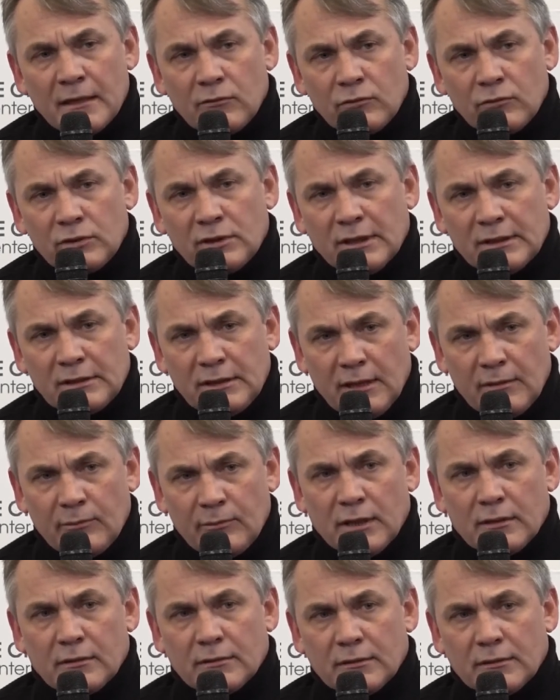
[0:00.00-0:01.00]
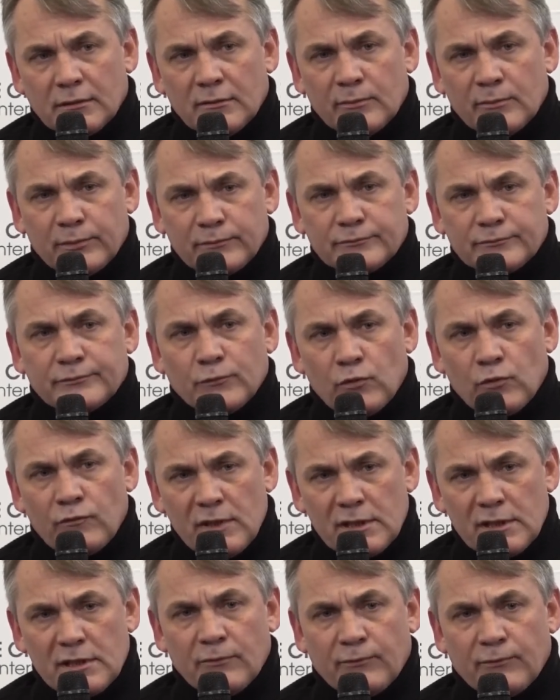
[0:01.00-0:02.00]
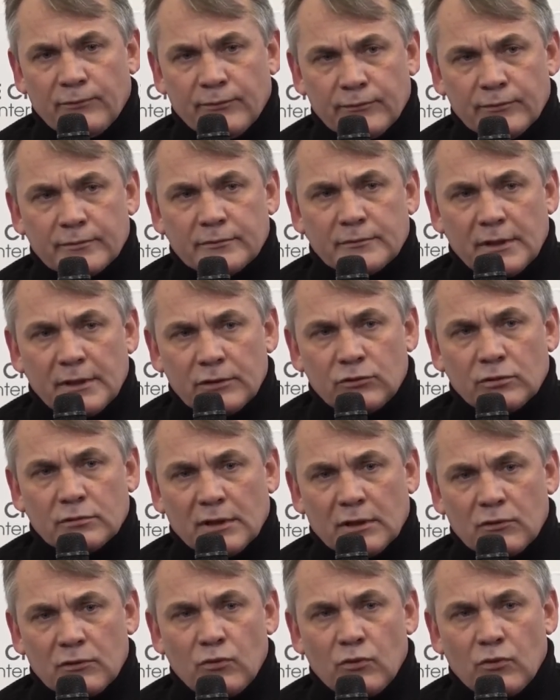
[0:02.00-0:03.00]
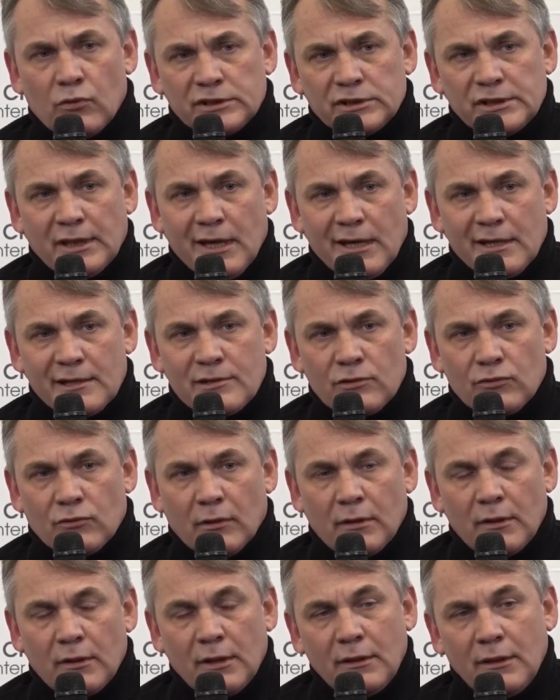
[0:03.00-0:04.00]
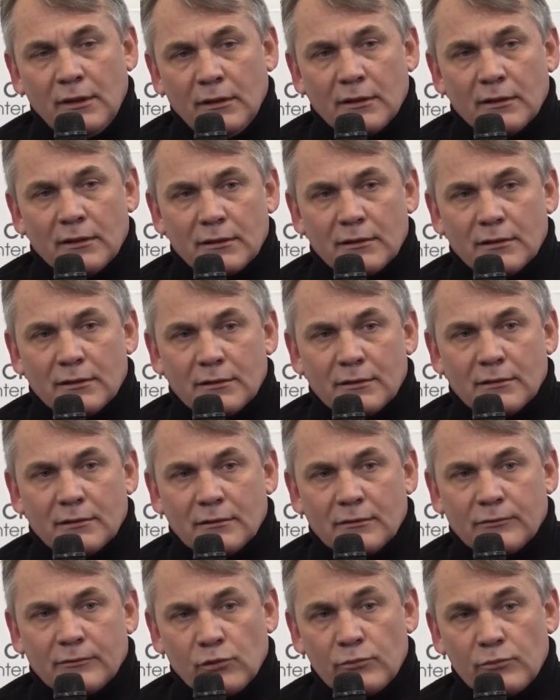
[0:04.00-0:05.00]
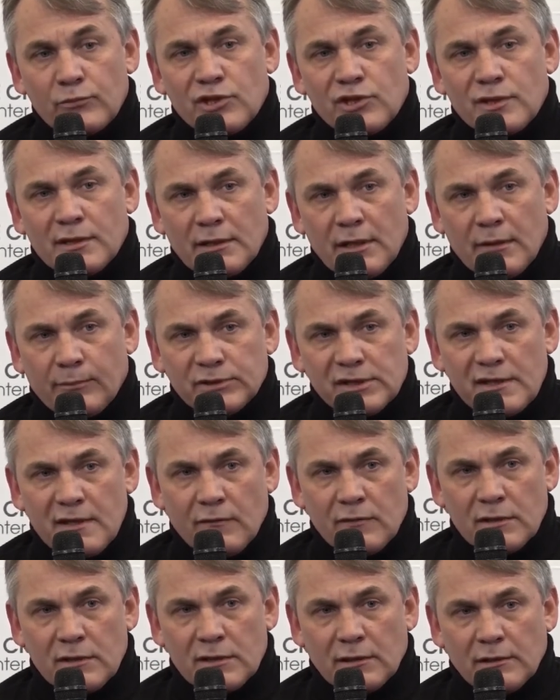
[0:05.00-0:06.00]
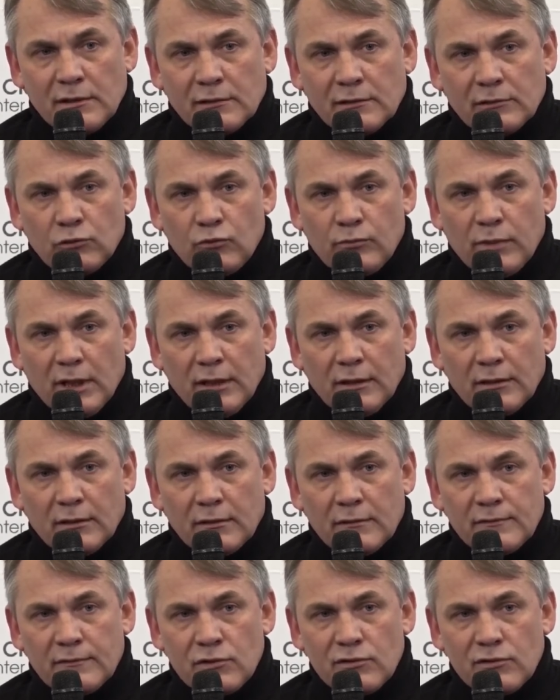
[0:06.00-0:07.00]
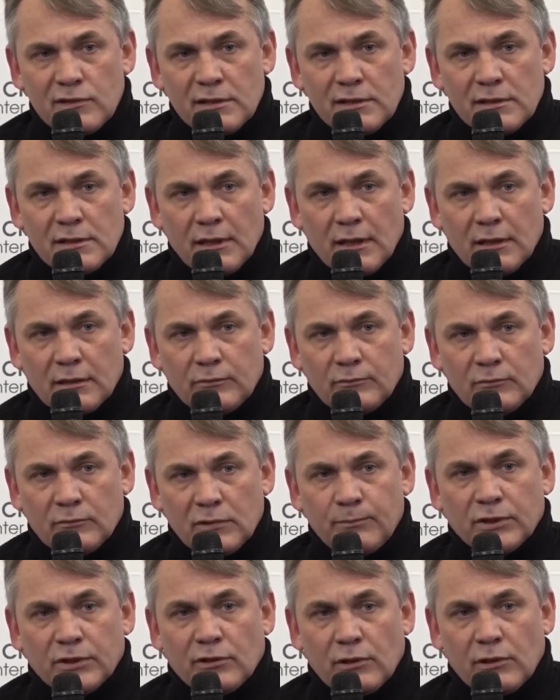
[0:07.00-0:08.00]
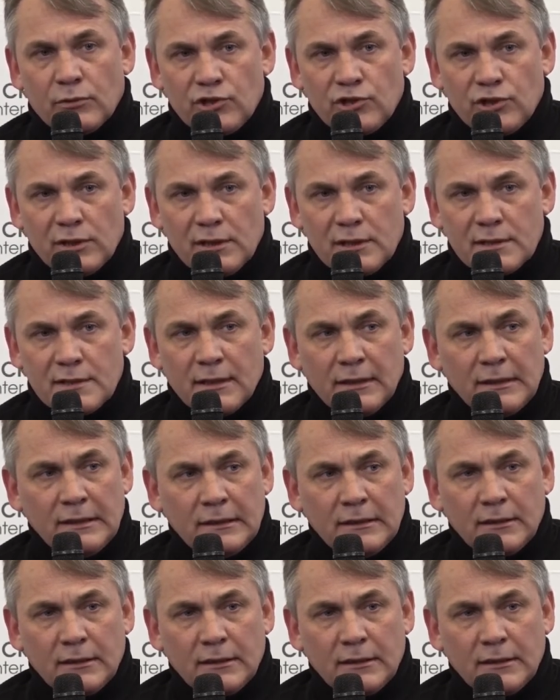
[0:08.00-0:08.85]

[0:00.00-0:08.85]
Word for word: И вот тогда мы, э, увидев эту такую реакцию, э, Э, в том числе и представителей клуба э, в соцсетях, мы подключились.